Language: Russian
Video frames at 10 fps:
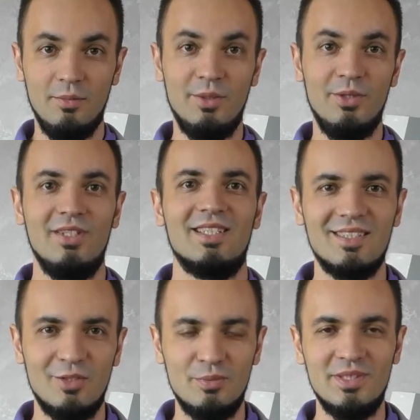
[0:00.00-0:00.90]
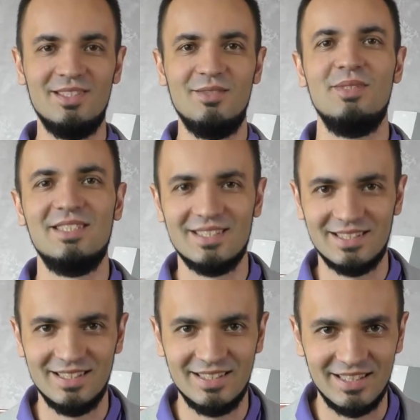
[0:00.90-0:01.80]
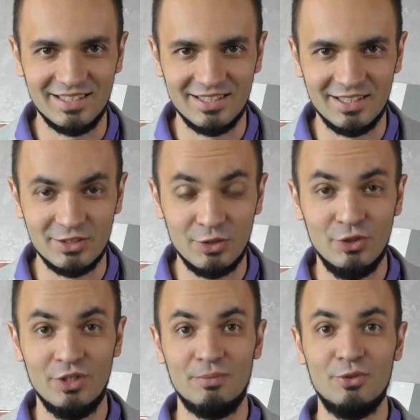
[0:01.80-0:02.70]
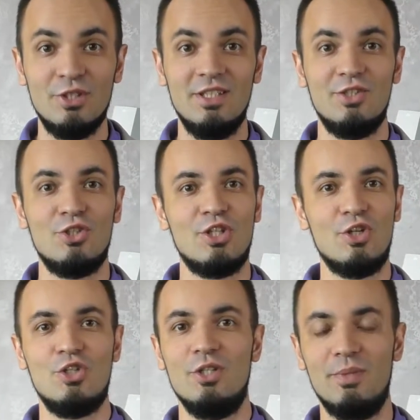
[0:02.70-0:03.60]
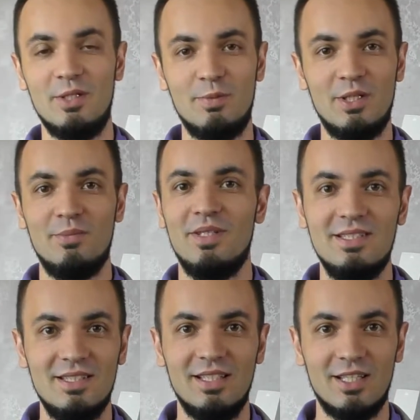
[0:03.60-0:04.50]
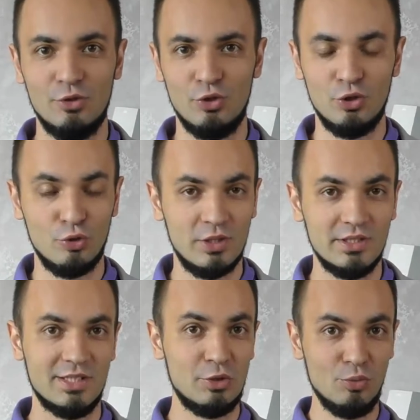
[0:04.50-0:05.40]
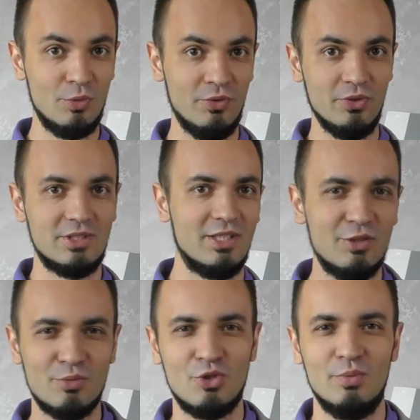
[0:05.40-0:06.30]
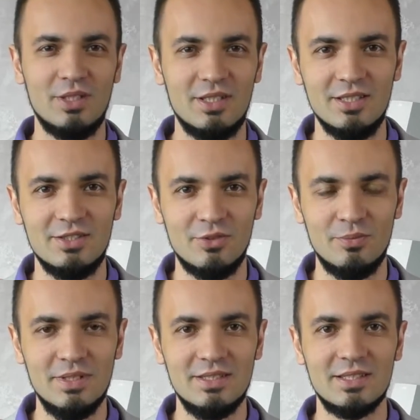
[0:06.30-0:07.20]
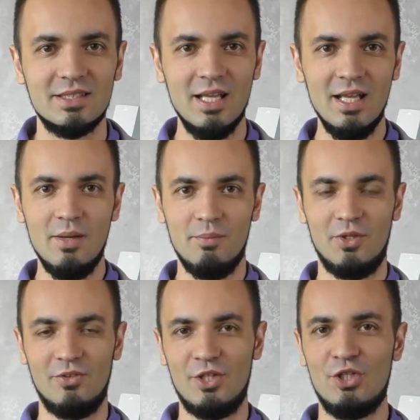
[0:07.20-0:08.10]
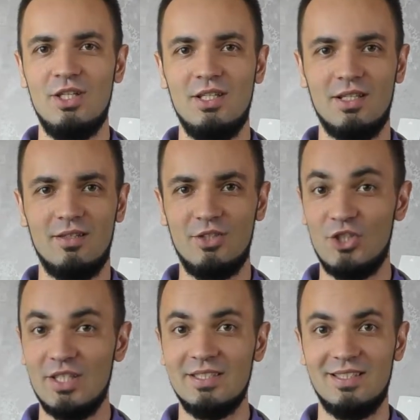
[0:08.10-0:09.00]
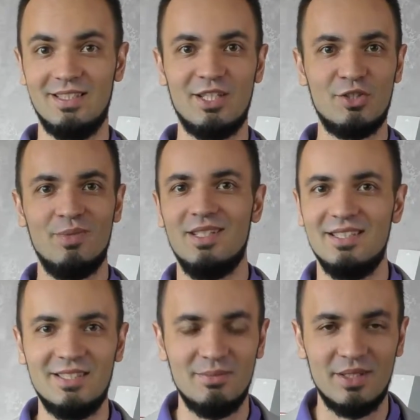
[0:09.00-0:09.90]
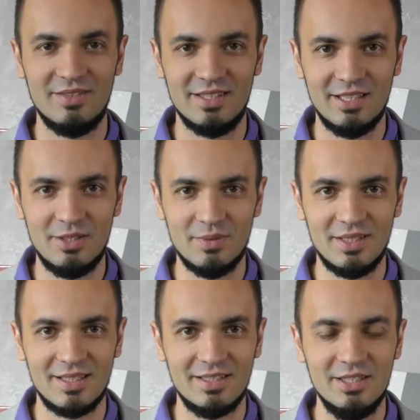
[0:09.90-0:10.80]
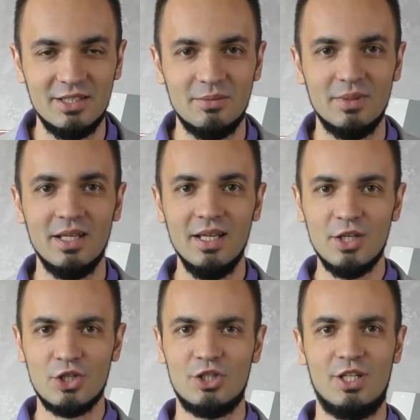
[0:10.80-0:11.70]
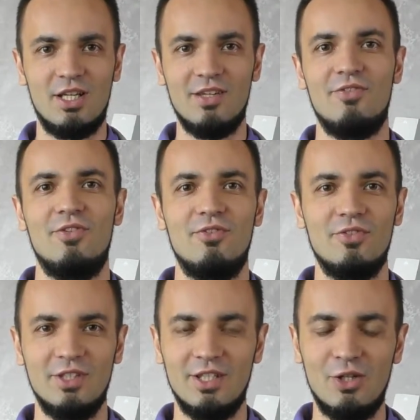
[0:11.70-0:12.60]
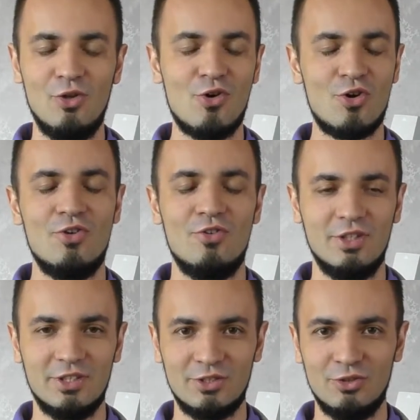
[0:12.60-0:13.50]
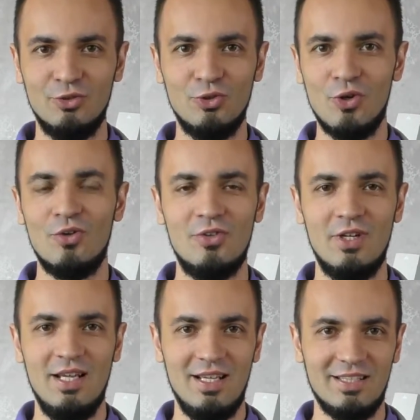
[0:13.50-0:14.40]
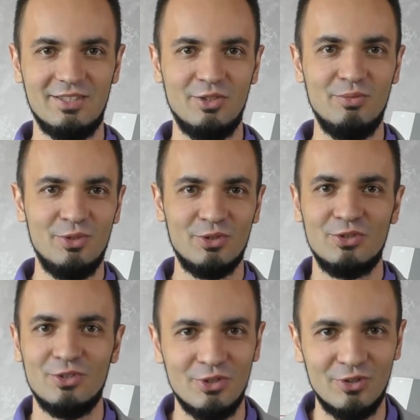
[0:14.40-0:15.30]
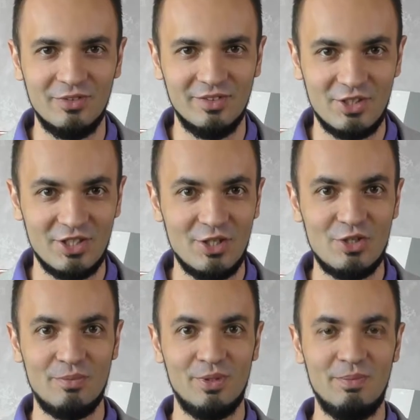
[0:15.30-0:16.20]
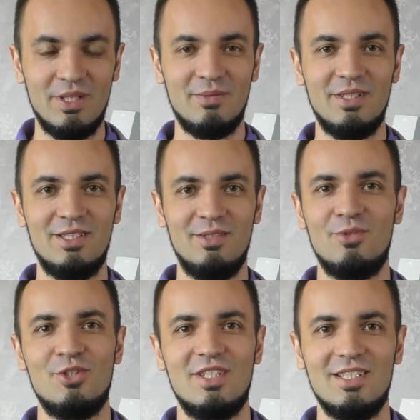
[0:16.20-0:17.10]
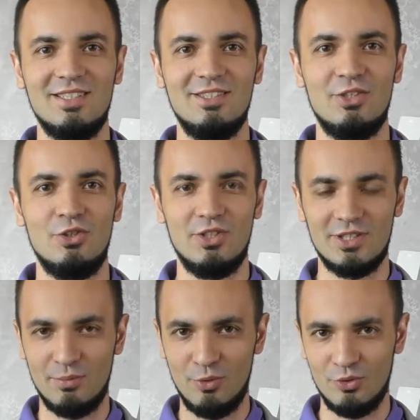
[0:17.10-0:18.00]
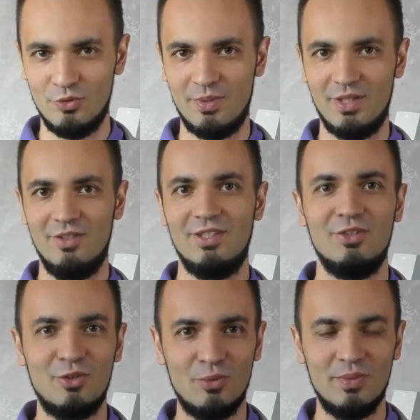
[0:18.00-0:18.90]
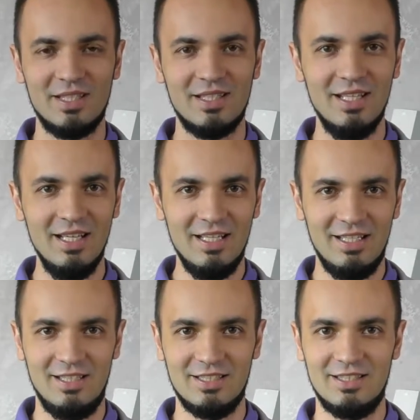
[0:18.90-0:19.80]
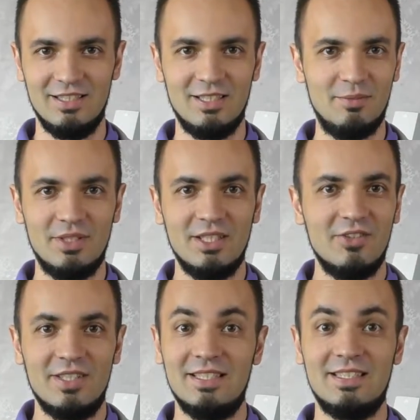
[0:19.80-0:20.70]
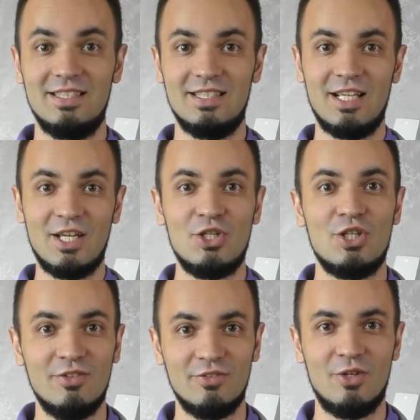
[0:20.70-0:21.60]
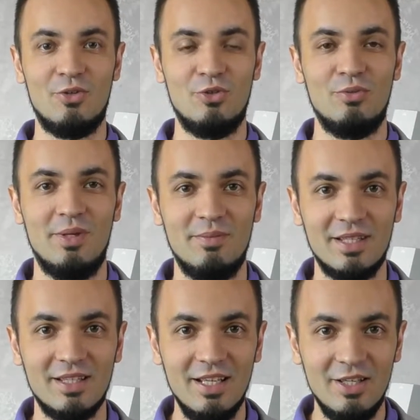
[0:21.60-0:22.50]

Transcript: Привет, любители бизнеса и интересных историй. Многие начинающие предприниматели, которые только задумываются о том, чтобы открыть свой бизнес, первоначально часто кошмарят себя всякими картинами штрафов, налоговых, судов. Особенно судов. Начинающим предпринимателям может казаться, что не заполнив правильно документ, или если там не договориться с заказчиком в какой-то момент,